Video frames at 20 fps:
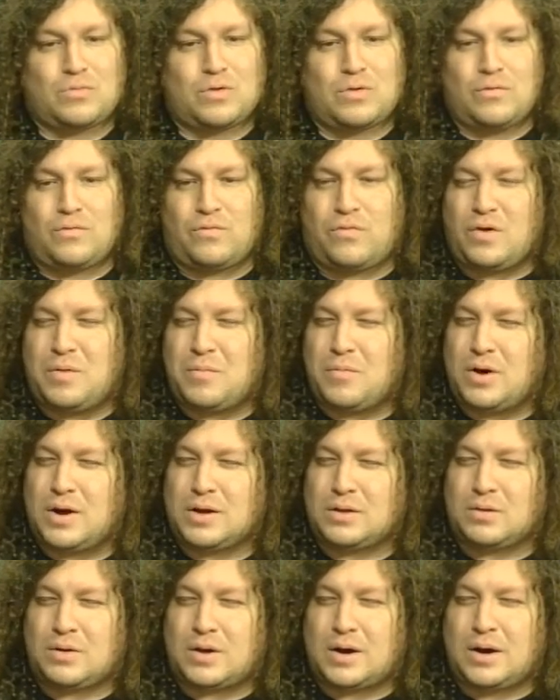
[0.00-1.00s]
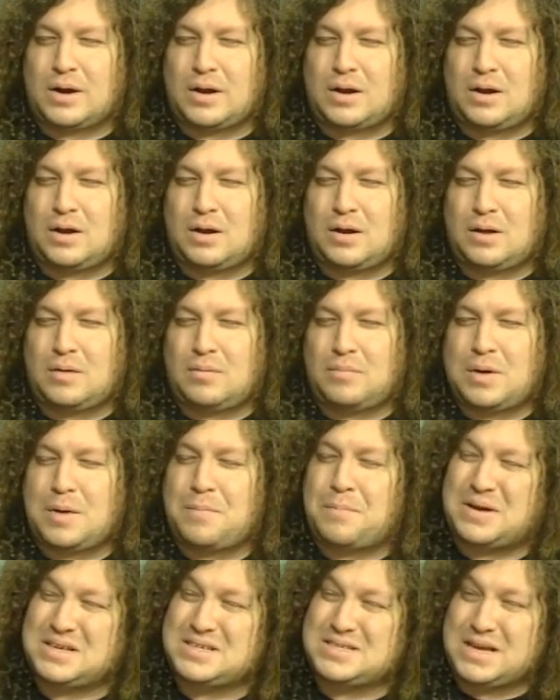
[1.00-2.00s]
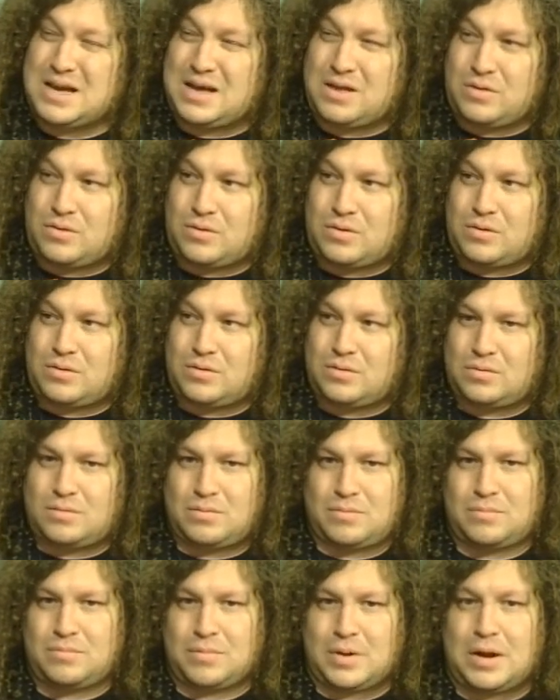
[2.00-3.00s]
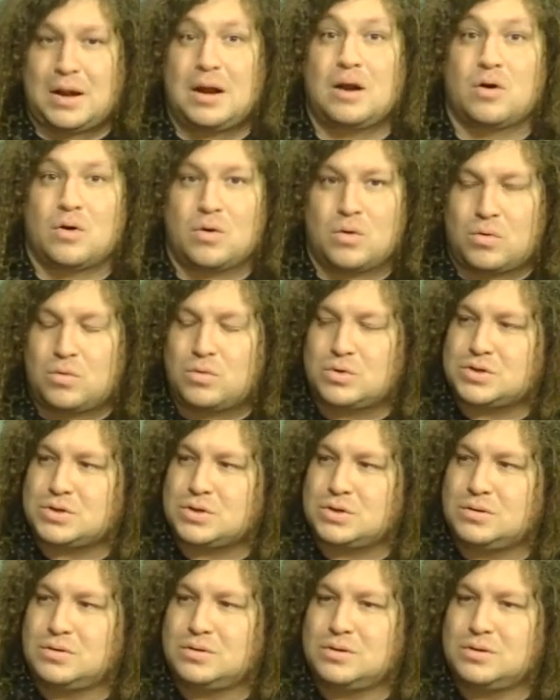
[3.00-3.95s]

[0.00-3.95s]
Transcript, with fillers: fuimos a tocar el mes pasado en el concurso.